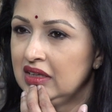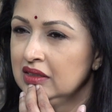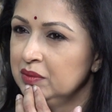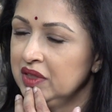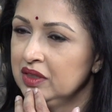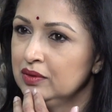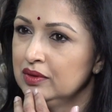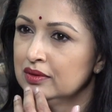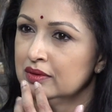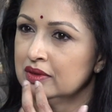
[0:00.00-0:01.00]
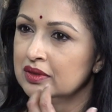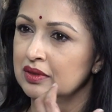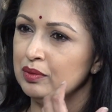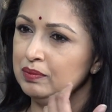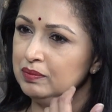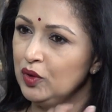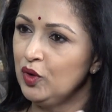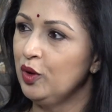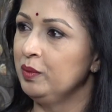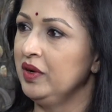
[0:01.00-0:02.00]
அந்த மாதிரி ஒரு ஒரு ரொம்ப
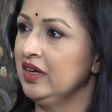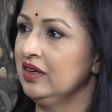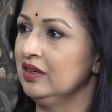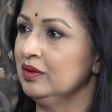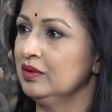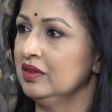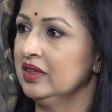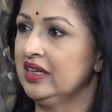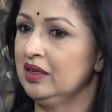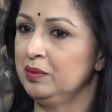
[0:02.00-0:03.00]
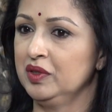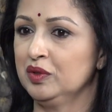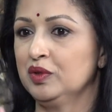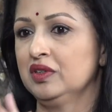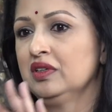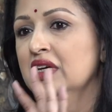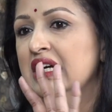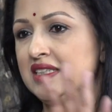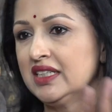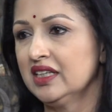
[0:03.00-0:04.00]
ஹோம்லியான ஒரு கெட்டப் அந்த ஒரு
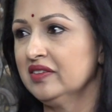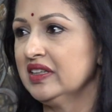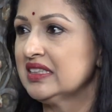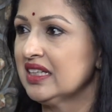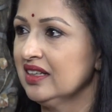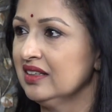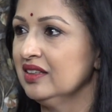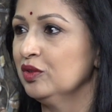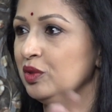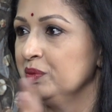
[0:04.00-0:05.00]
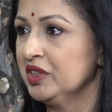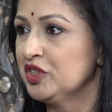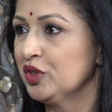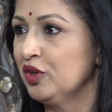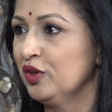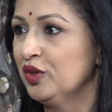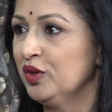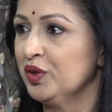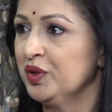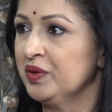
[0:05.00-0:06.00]
சின்ன வயசுலேருந்து ஒரு மெச்சூர்ட் லுக்
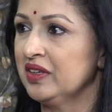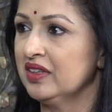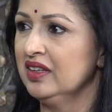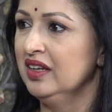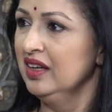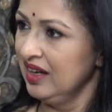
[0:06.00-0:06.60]
கொண்டு வர்றது